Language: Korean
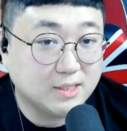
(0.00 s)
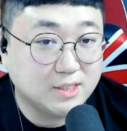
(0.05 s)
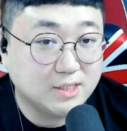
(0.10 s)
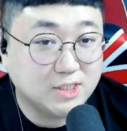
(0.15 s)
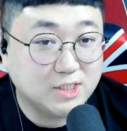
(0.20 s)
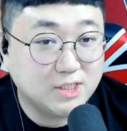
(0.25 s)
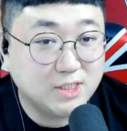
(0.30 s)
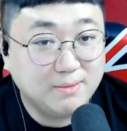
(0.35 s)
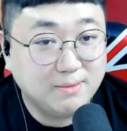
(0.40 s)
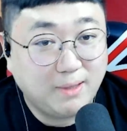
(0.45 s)
아니
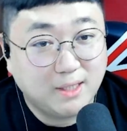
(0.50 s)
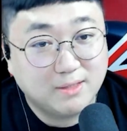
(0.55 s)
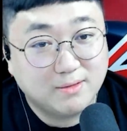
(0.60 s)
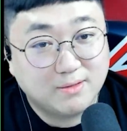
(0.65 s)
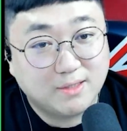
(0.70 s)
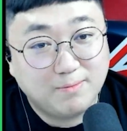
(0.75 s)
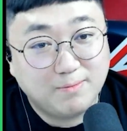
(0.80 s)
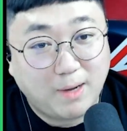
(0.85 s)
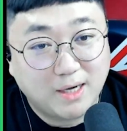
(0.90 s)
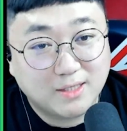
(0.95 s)
씨
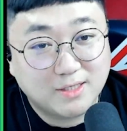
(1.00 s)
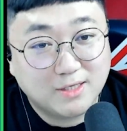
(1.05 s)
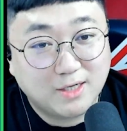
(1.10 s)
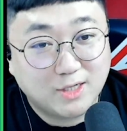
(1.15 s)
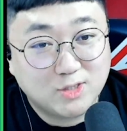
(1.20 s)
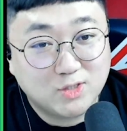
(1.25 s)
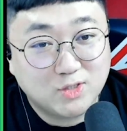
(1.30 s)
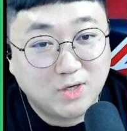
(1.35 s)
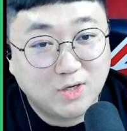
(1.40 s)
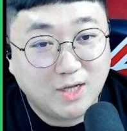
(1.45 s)
그 말을
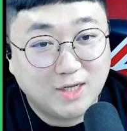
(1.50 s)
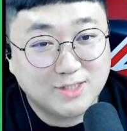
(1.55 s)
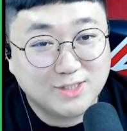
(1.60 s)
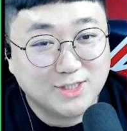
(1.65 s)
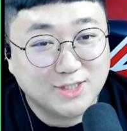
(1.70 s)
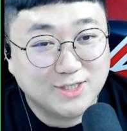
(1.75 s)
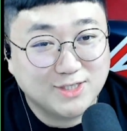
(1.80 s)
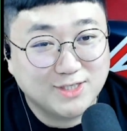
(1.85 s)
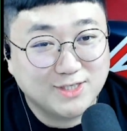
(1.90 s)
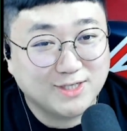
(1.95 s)
끝까지
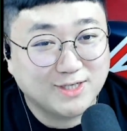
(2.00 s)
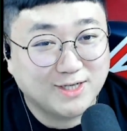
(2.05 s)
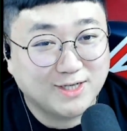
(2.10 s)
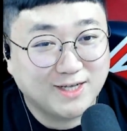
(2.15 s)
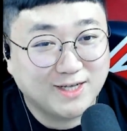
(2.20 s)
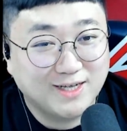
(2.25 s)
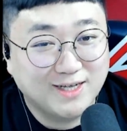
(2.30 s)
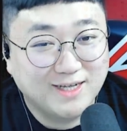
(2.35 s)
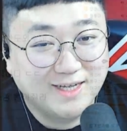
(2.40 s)
들어야지